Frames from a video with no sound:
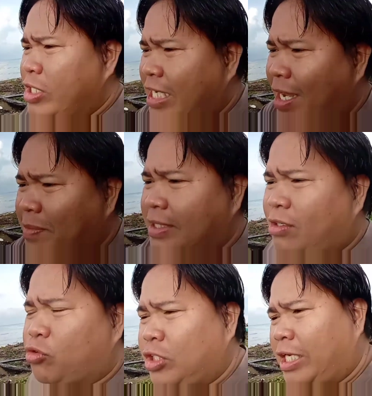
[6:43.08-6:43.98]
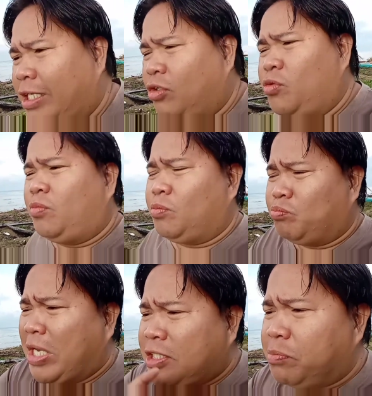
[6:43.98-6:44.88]
gigamit nga kutsara no
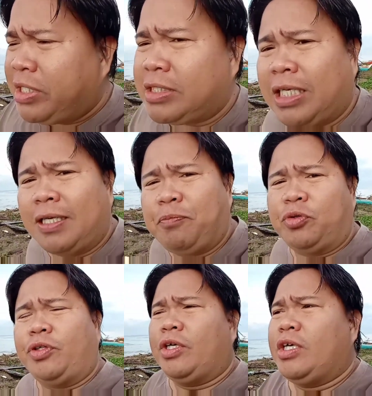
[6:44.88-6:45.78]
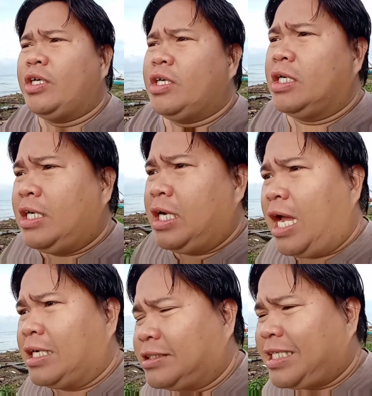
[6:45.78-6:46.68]
vice versa na pod
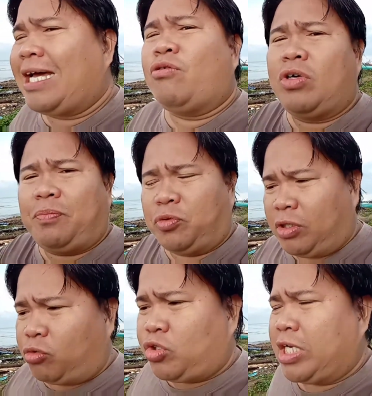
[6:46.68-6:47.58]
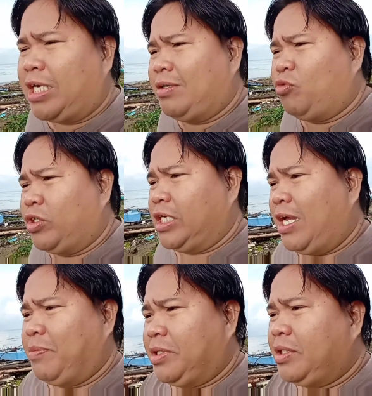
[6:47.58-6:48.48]
ang tarong na pod nga kutsara imong
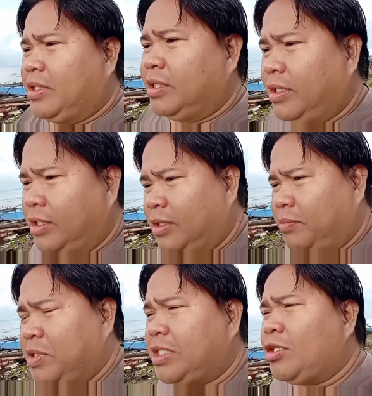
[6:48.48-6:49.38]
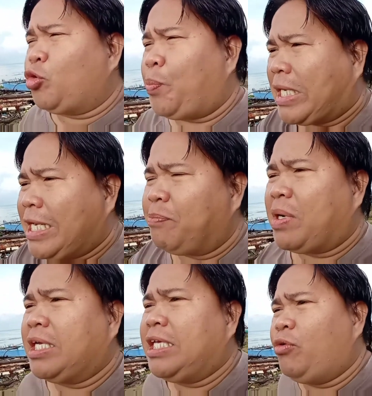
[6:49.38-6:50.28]
gigamit bisan tuparan pa
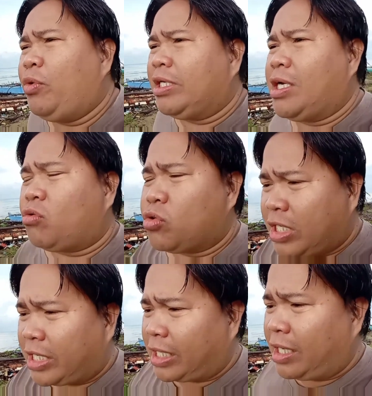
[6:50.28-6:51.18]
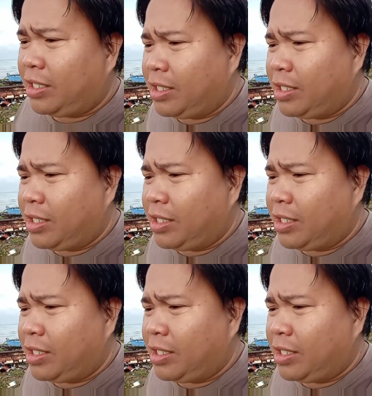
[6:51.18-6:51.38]
kag hiwi nga kutsara